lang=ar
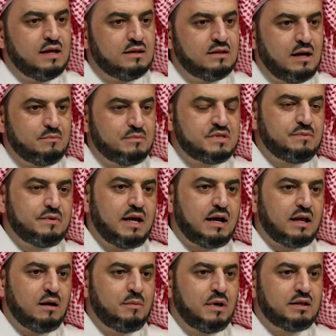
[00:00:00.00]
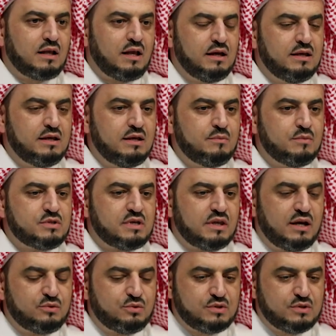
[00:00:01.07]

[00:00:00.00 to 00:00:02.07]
نعم بسم الله الرحمن الرحيم والصلاة